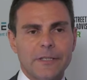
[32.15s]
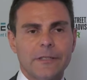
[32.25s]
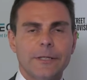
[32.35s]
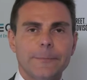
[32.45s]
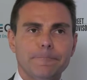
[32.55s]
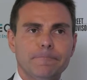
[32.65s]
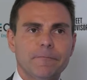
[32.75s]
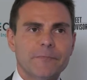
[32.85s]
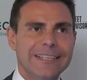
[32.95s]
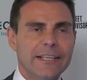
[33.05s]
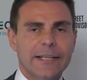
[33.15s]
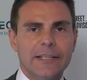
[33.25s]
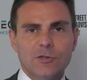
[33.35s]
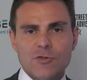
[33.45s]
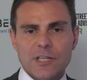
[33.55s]
Eh, direi che
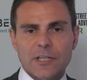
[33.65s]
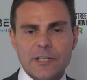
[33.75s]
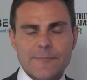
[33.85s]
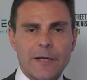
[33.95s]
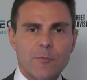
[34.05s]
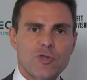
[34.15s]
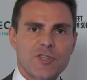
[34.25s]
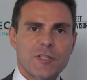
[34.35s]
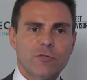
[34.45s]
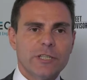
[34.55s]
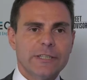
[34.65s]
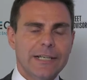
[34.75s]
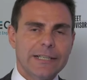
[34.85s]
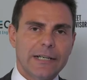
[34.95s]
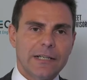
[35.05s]
l'industria del risparmio gestito in
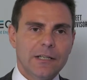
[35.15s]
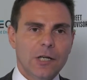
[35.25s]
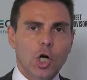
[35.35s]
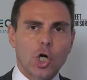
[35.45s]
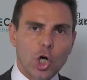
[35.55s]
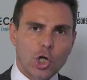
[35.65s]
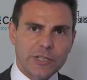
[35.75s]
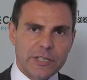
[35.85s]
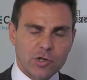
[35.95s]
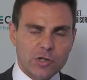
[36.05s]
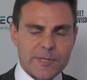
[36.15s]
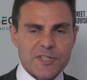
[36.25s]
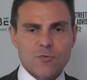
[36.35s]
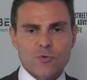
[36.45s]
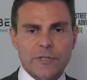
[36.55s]
Italia gode di ottima
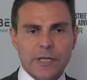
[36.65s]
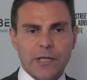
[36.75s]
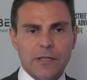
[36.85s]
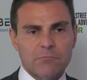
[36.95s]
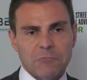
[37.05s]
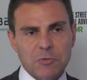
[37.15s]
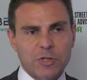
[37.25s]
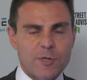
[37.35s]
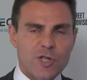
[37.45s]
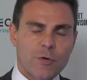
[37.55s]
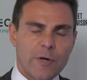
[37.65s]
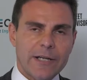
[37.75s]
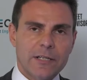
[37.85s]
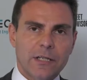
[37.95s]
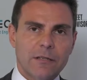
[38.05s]
salute. Negli ultimi cinque
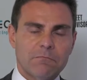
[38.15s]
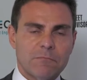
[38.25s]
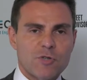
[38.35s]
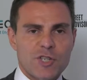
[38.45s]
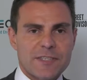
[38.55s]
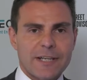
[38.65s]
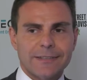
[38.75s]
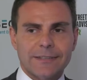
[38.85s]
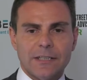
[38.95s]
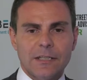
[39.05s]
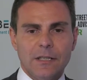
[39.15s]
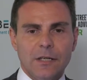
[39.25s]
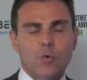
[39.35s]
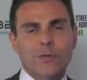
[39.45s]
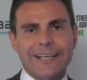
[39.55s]
anni c'è stata
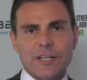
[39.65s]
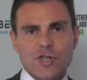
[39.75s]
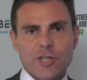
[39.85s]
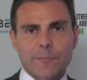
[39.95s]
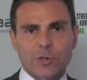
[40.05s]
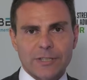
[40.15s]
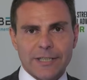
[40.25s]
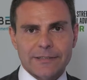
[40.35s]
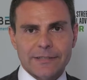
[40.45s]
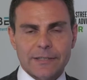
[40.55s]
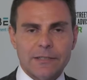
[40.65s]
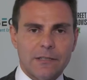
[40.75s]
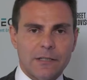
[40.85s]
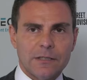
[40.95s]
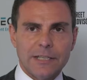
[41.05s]
una crescita importante
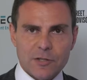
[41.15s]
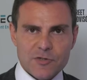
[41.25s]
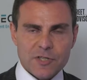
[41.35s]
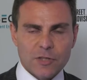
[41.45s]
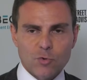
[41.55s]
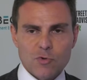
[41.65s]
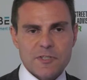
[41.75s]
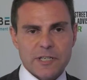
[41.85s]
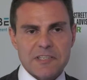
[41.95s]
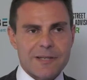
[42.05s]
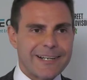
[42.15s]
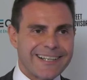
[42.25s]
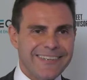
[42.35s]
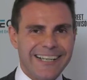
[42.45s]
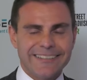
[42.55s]
eh, della nostra industria. Siamo
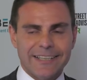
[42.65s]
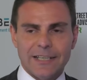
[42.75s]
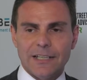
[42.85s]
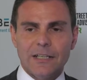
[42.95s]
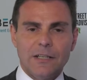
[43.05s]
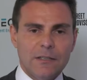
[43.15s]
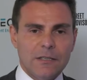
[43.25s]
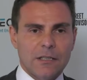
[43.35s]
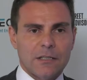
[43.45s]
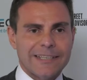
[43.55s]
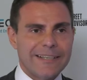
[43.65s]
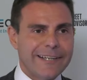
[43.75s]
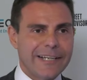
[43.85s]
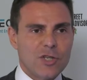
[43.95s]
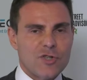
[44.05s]
arrivati a, eh, ad
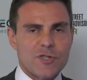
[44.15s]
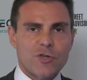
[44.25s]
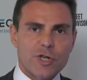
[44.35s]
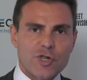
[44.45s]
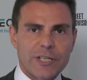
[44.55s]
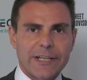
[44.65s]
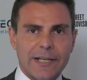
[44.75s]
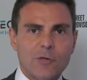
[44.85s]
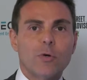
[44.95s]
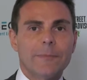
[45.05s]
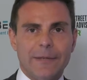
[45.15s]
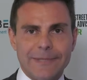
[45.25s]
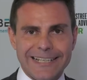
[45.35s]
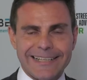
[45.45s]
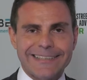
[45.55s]
avere in gestione circa 2 mila
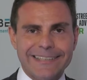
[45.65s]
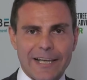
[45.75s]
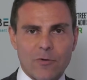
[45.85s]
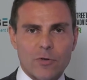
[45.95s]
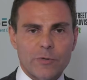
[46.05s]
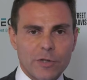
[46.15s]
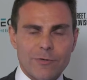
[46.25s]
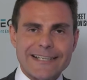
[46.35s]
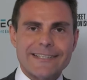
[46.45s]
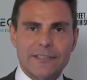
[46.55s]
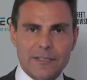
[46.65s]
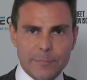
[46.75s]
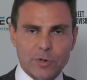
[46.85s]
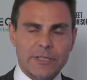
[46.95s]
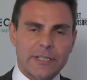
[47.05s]
miliardi di euro, quindi un asset
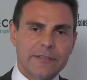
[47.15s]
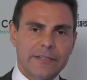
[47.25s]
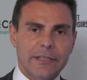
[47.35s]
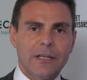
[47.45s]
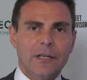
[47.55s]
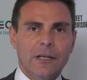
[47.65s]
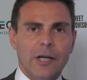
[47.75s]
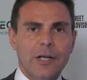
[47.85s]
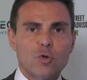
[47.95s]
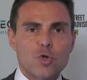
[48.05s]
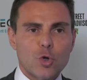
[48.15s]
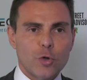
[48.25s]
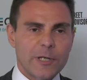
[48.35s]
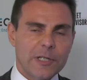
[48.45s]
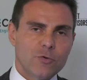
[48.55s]
importante eh, non
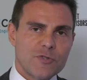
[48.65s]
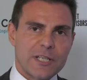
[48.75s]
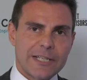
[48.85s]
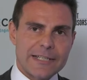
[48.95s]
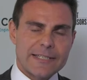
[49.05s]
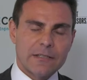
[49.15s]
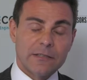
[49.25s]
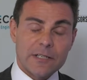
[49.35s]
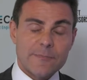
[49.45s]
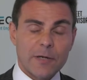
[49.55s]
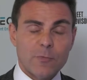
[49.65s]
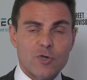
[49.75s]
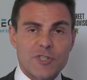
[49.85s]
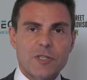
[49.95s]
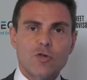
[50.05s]
solo per l'industria del risparmio
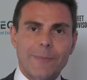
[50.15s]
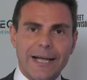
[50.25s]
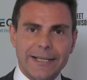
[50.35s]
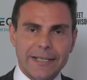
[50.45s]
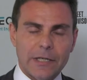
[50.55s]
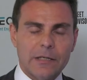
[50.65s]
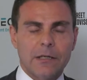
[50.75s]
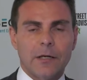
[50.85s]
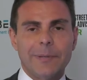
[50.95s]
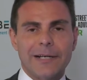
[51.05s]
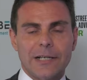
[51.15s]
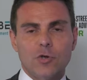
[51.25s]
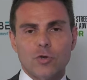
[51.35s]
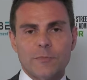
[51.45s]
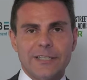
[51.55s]
gestito ma anche eh, per
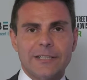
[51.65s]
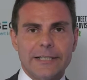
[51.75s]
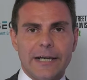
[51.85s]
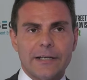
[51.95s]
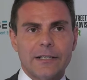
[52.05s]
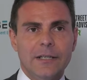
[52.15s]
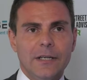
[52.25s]
l'economia italiana.